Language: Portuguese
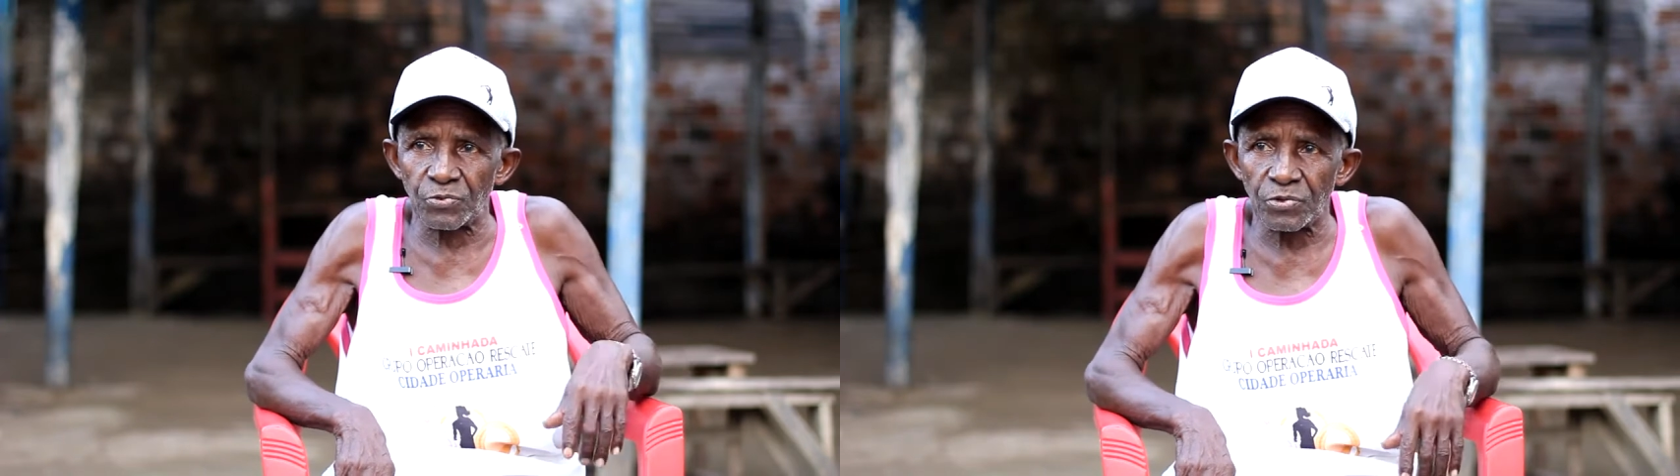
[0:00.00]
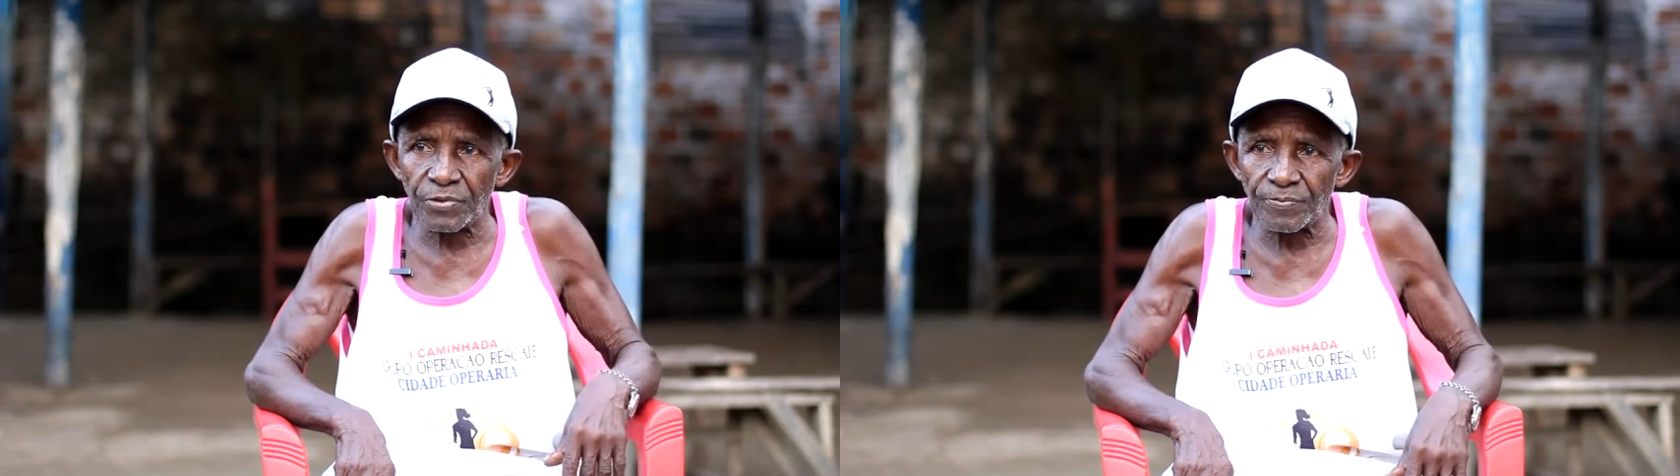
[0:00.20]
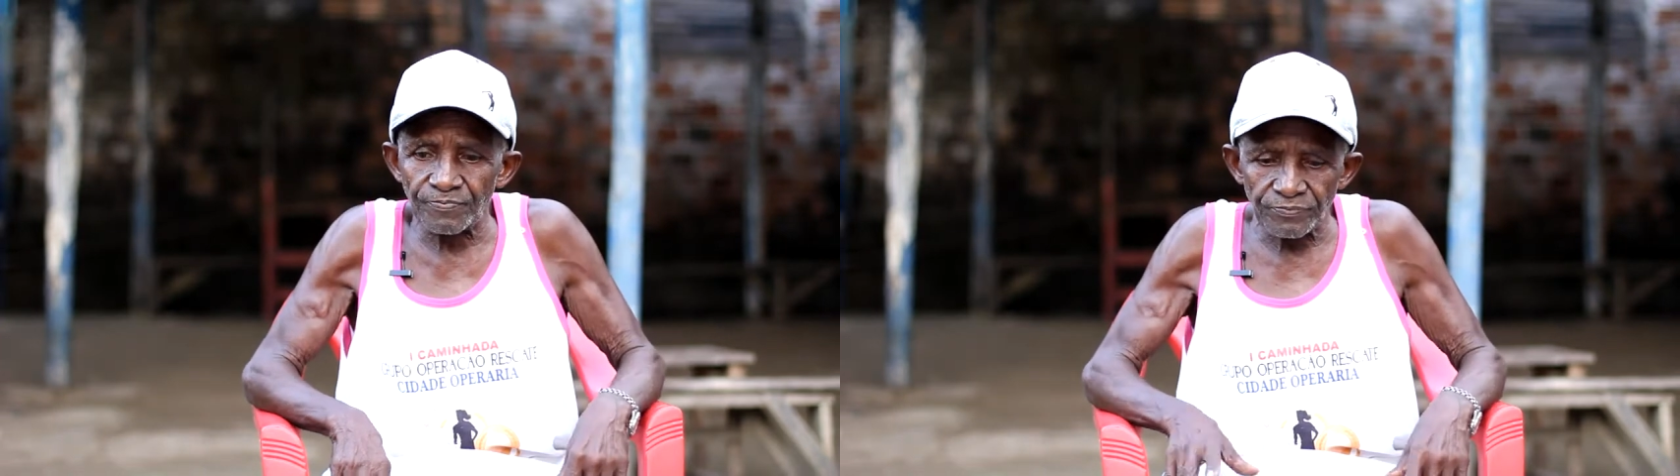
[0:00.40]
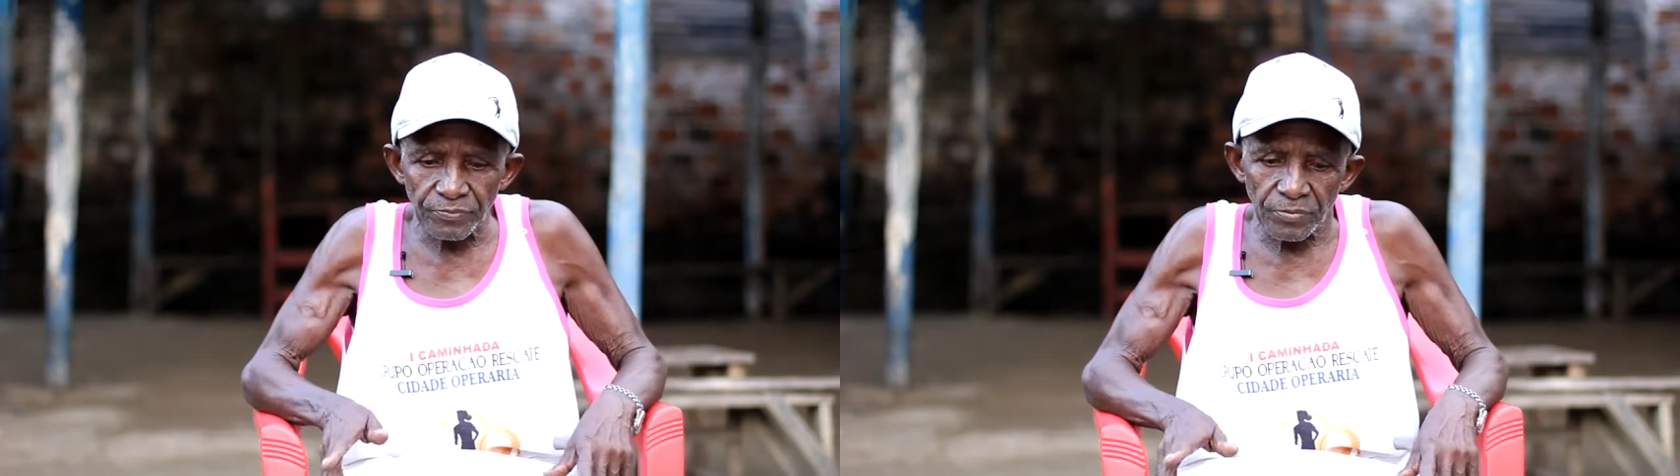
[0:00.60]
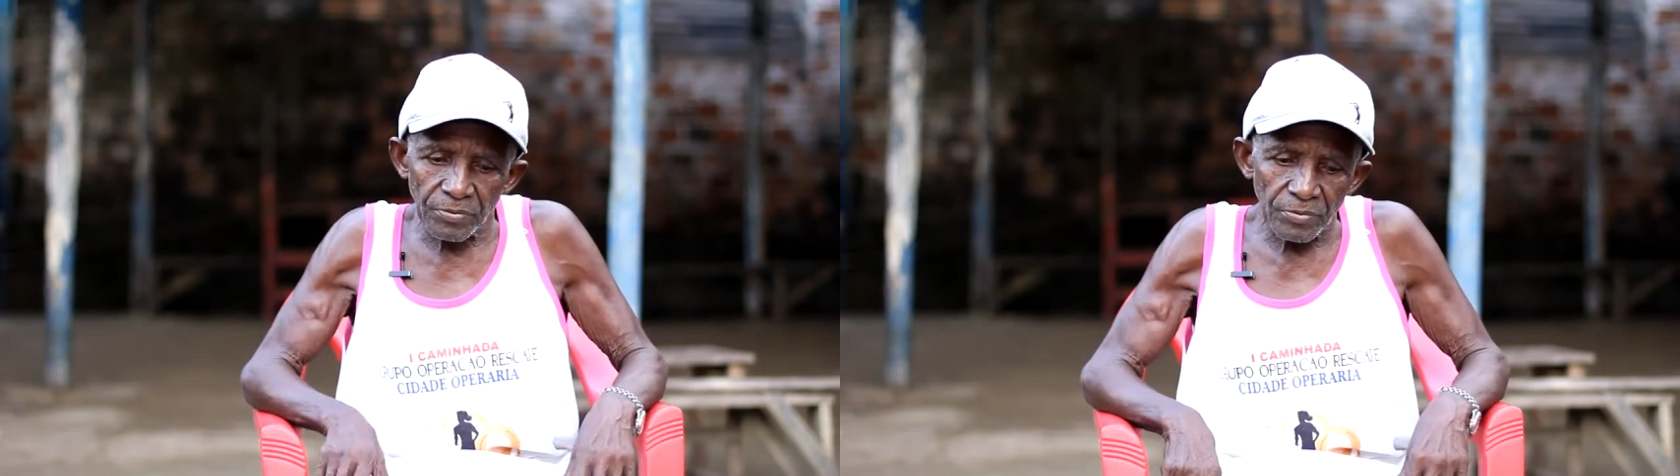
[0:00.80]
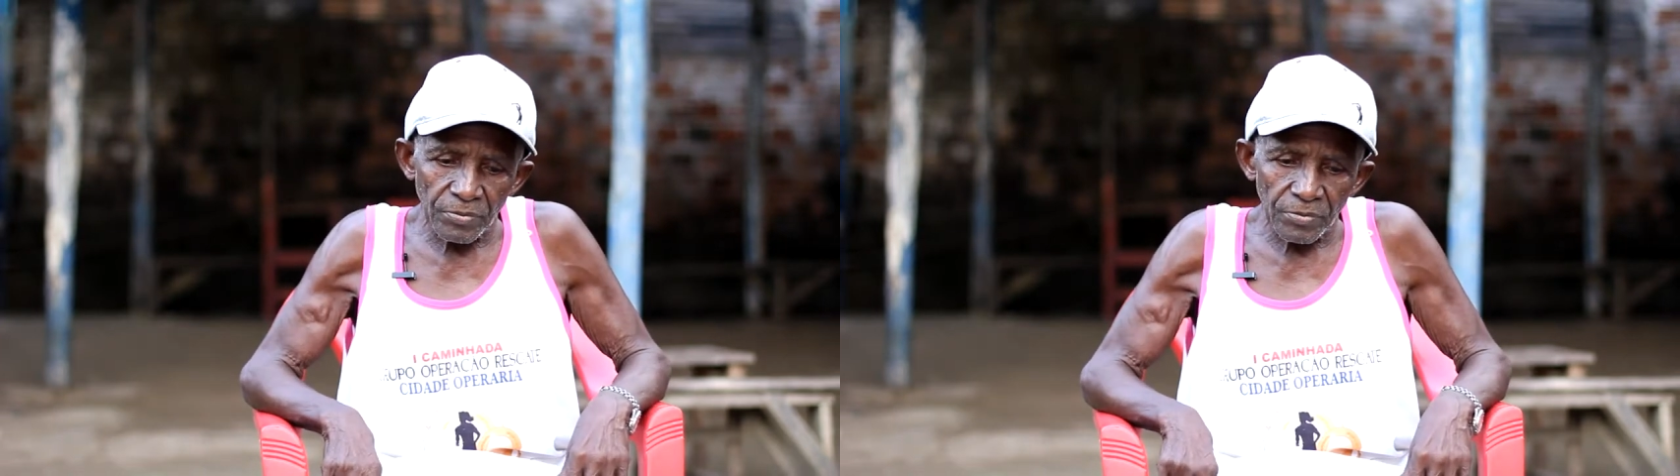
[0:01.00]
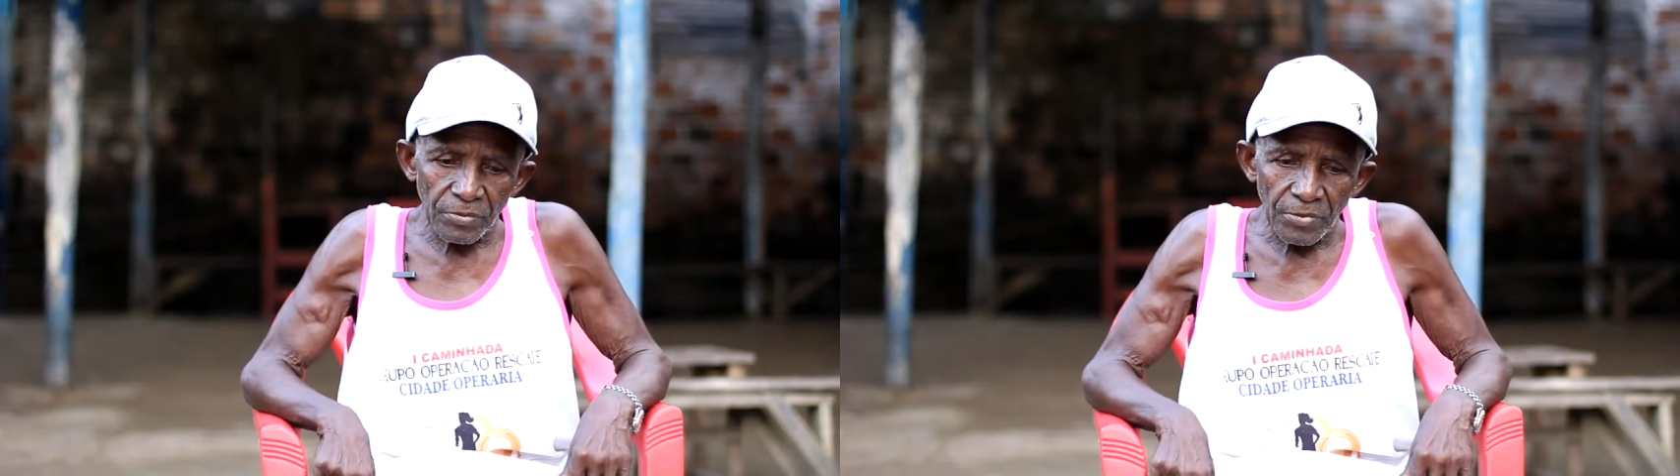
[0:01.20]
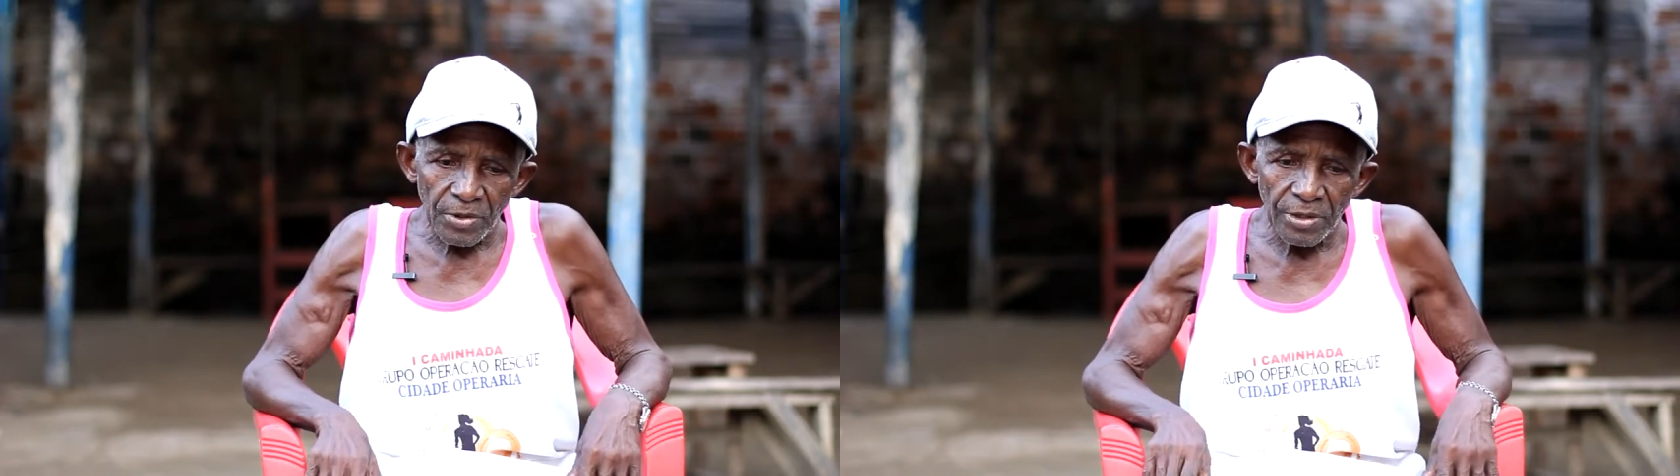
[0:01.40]
Uhum.
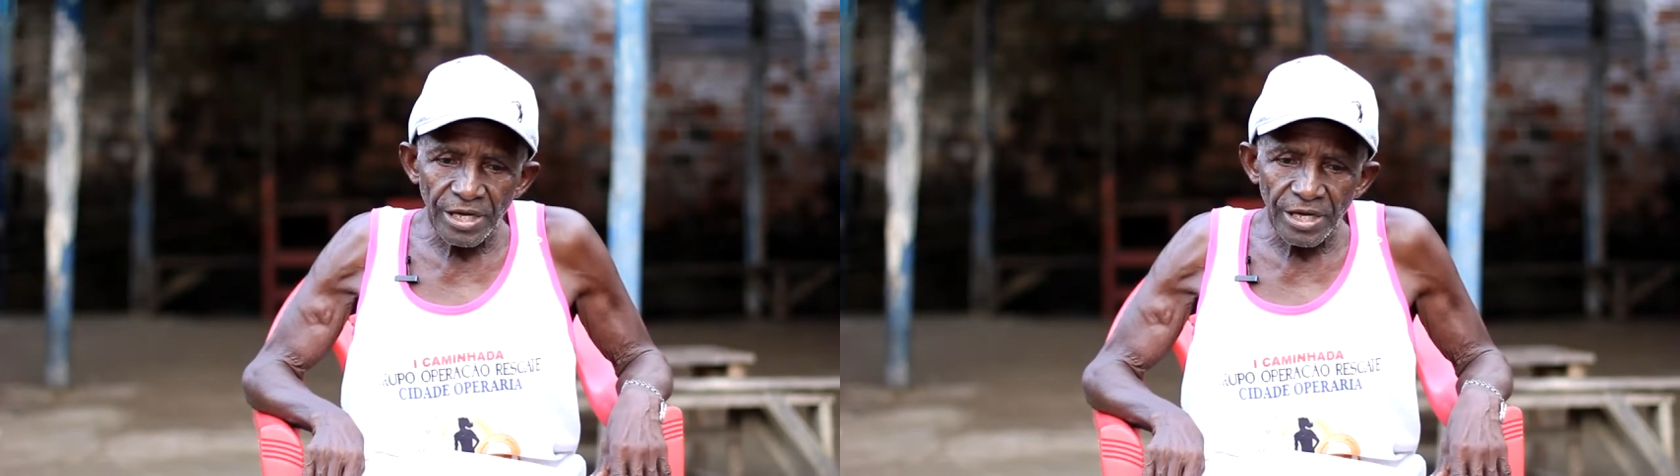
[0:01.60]
E